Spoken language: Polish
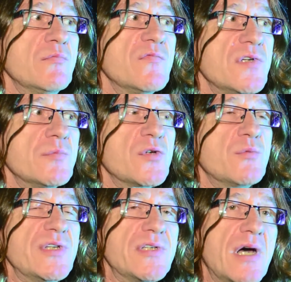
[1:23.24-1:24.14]
Film
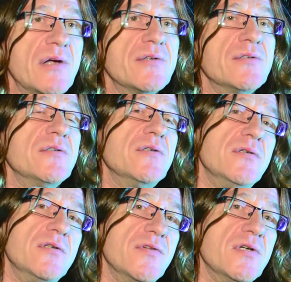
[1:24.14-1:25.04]
dokumentalny
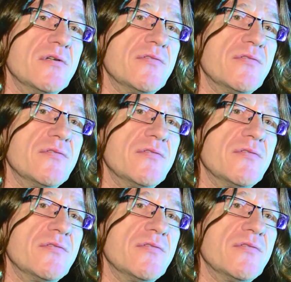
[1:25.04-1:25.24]
i dwie